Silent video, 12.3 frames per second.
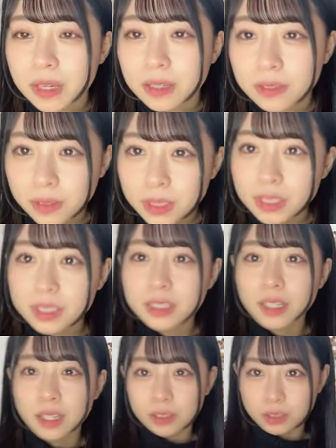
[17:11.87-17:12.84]
熊崎
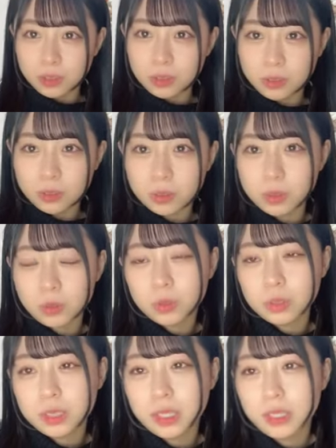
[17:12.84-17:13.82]
さん
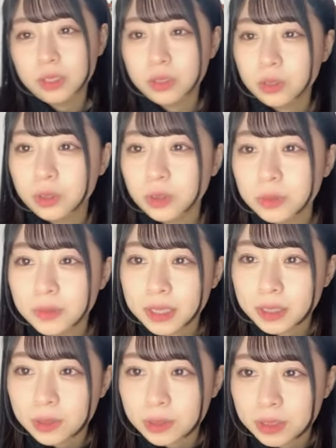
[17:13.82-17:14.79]
と斎藤真
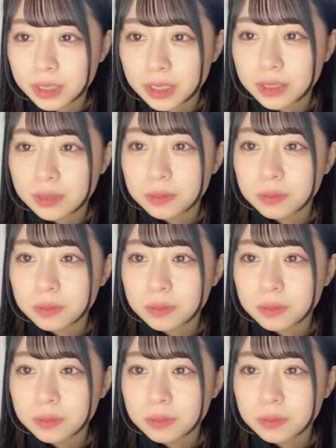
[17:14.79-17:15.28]
希子さん